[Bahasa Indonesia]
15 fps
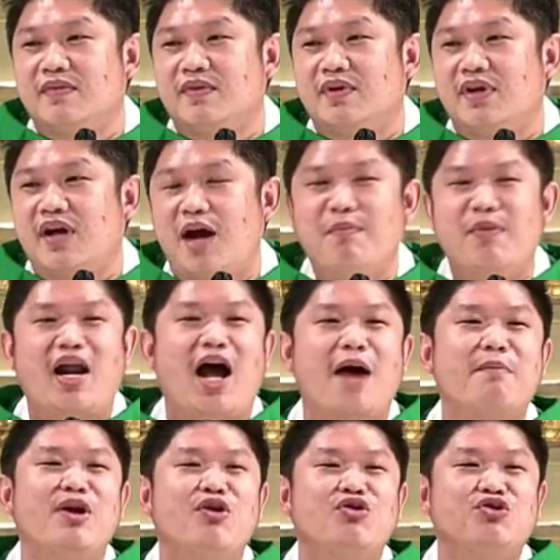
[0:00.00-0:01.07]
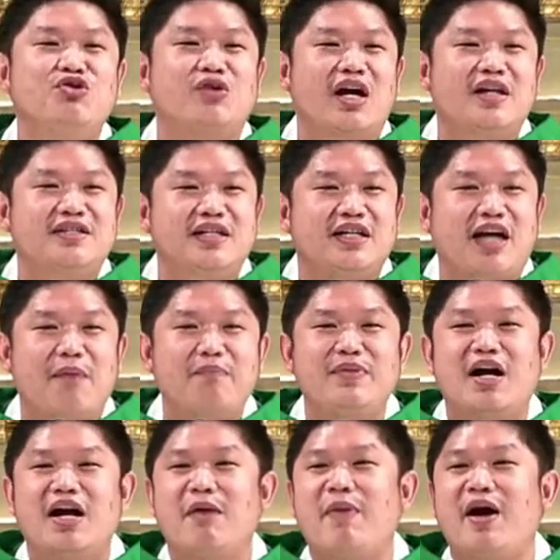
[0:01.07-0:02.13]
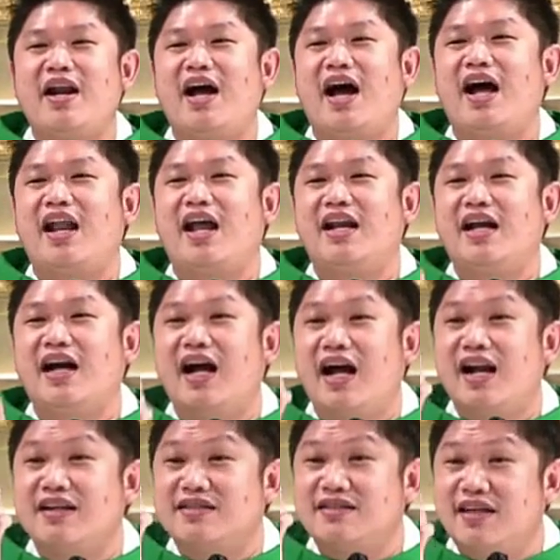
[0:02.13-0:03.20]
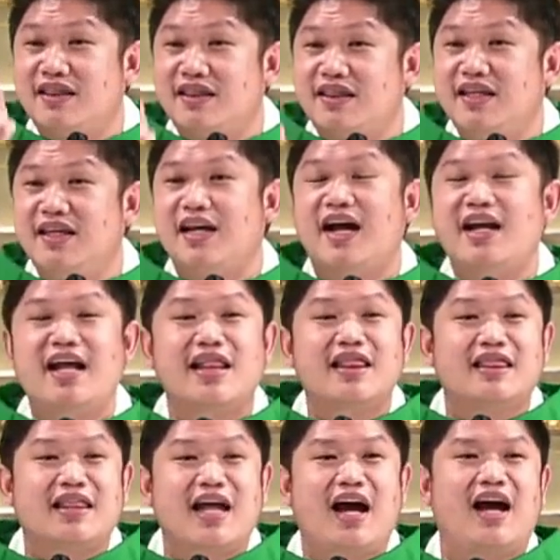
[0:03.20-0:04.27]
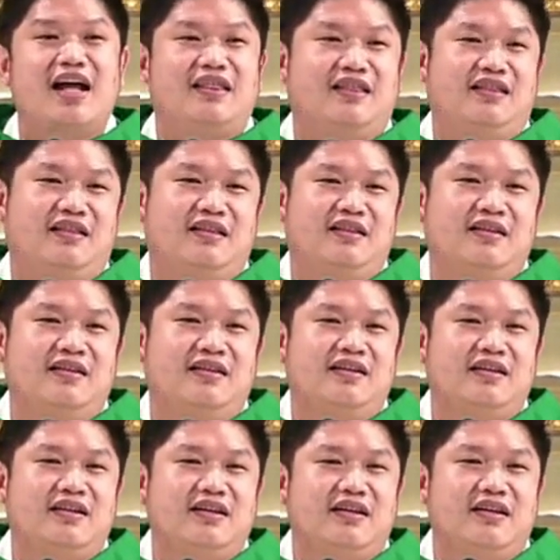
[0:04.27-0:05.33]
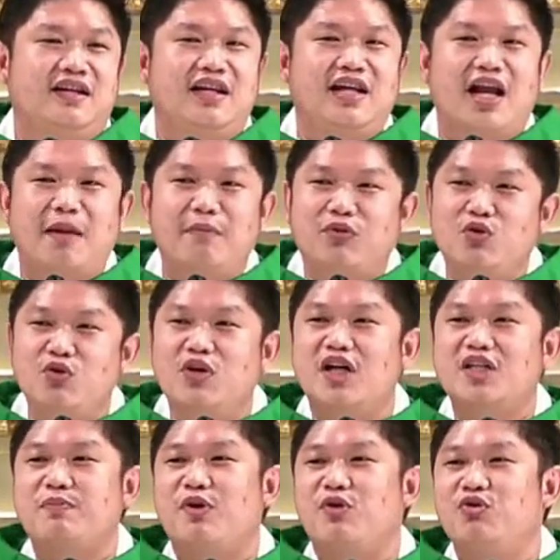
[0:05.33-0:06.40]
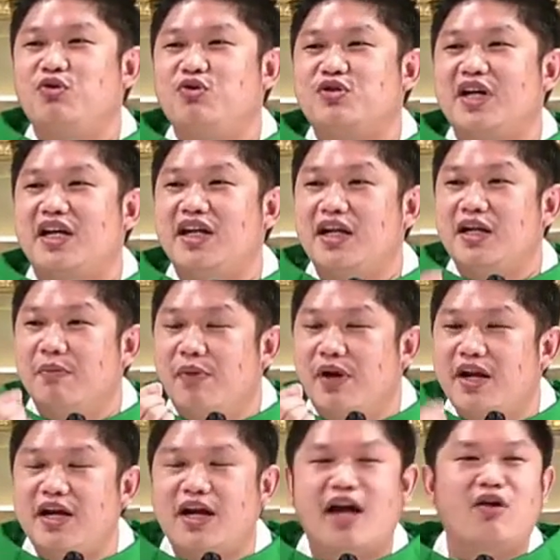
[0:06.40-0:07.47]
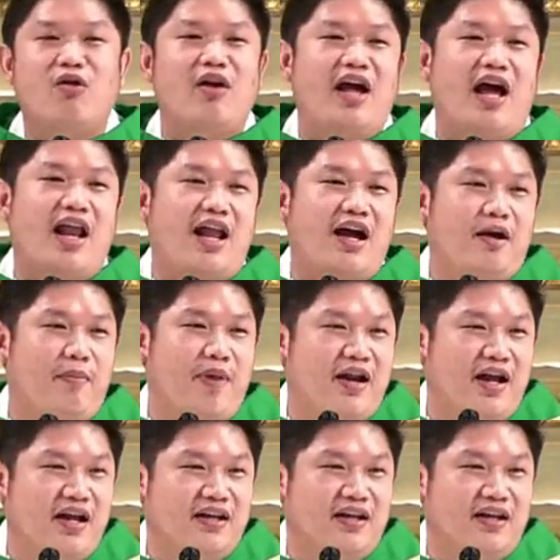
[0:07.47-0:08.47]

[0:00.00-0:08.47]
Abraham menunjukkan sikapnya kepada Allah dengan setia dan taat di dalam tugas perutusan yang diberikan oleh Allah kepadanya.